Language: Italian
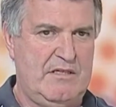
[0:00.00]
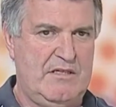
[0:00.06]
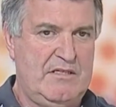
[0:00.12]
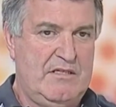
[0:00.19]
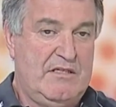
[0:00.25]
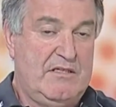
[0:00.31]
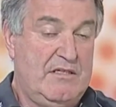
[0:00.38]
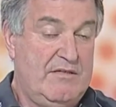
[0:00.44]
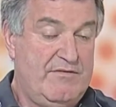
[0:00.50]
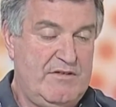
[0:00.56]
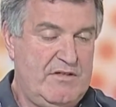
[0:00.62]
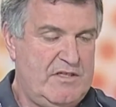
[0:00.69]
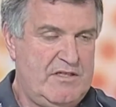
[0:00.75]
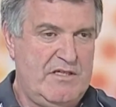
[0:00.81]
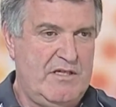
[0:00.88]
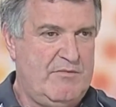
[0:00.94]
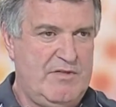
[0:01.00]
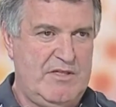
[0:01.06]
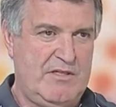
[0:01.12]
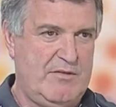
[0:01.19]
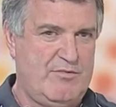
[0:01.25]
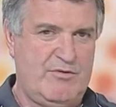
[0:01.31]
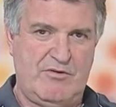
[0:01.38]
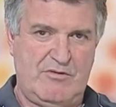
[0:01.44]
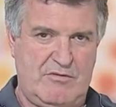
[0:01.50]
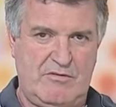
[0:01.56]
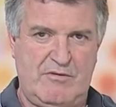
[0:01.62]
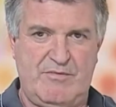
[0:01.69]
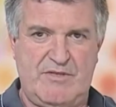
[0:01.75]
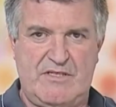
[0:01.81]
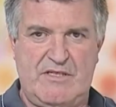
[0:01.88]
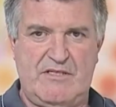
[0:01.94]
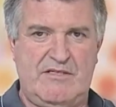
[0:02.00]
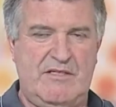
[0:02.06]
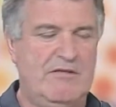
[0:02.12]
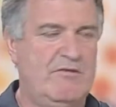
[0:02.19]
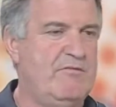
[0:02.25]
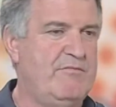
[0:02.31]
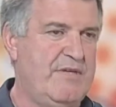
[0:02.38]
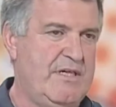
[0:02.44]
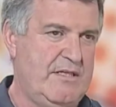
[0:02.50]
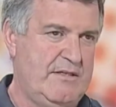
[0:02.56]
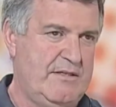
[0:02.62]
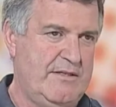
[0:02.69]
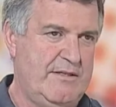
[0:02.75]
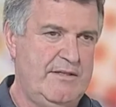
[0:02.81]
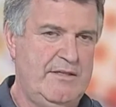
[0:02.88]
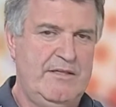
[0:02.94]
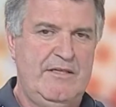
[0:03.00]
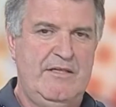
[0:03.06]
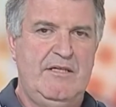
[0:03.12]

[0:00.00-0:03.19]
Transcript: anche se fisicamente poi sono abbastanza ingombrante.